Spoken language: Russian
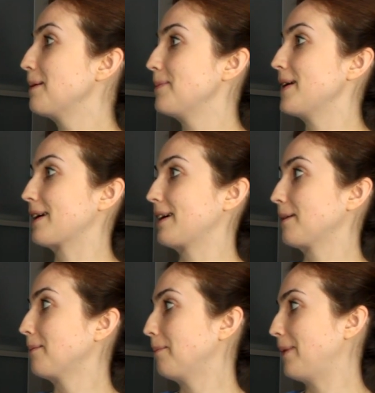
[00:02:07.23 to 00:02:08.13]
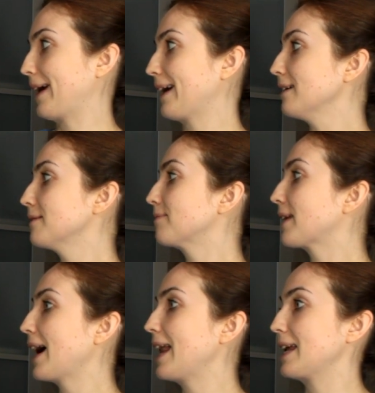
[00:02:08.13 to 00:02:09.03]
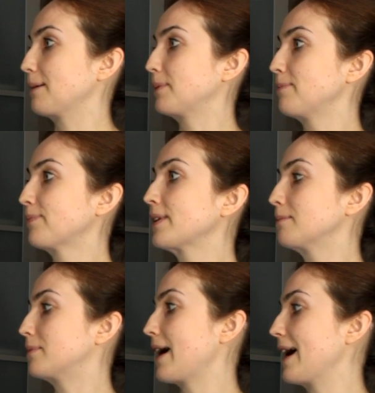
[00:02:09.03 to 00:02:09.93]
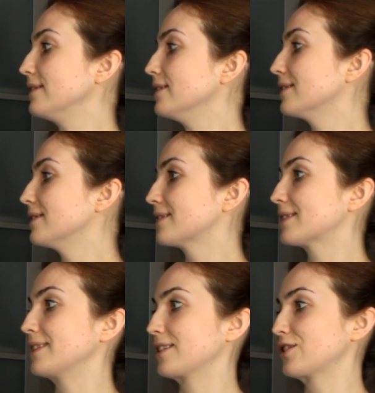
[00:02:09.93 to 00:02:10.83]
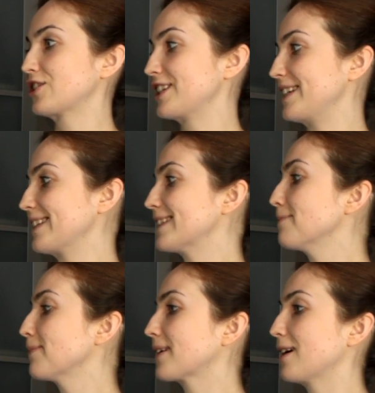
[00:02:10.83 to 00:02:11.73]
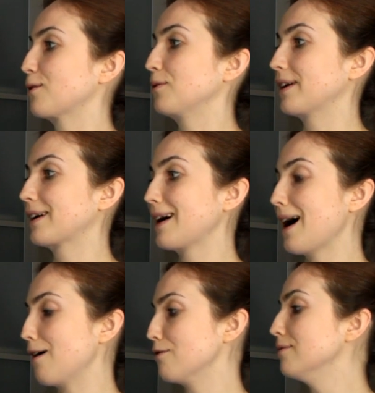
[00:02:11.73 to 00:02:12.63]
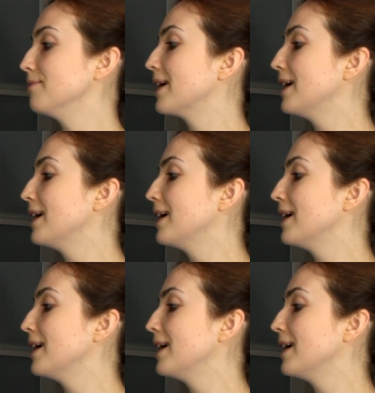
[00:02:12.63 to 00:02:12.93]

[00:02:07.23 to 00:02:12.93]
Пекарь – baker, хлеб, bread – сыр, cheese, корова – cow,